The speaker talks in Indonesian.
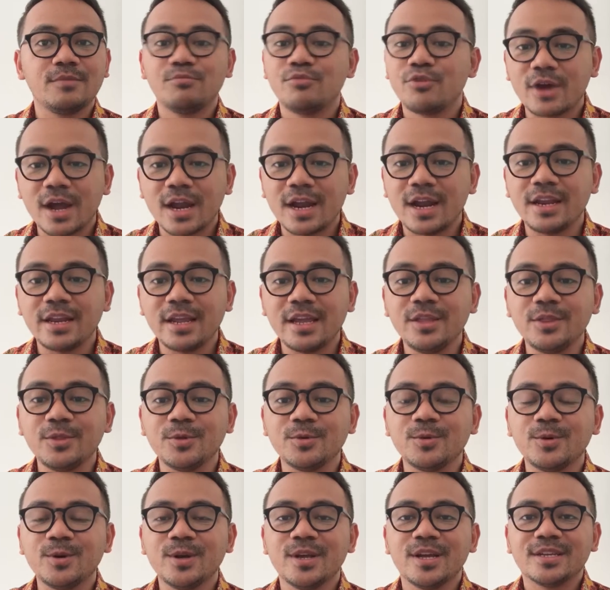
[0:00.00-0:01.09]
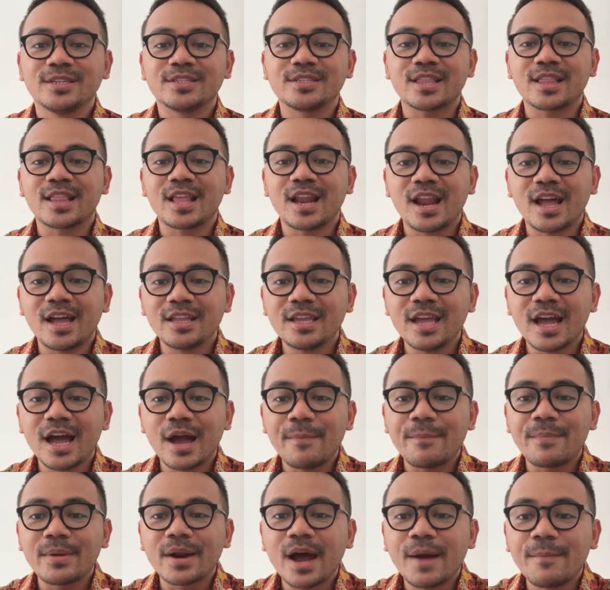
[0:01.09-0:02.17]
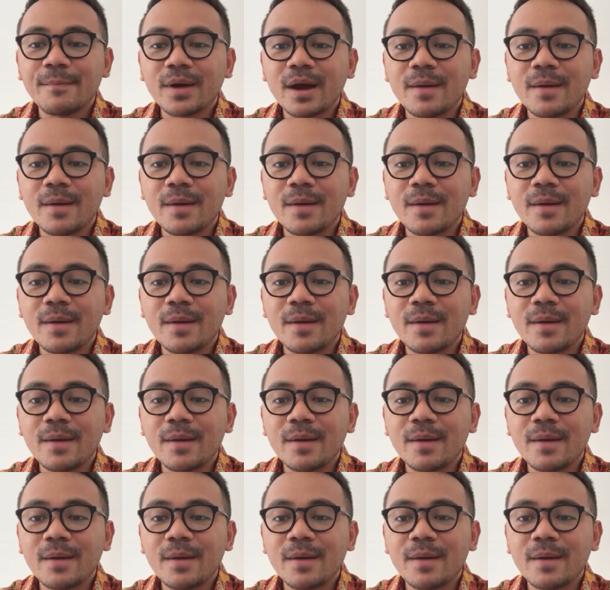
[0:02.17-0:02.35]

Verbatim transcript: Bukan hanya itu, setelahnya Abraham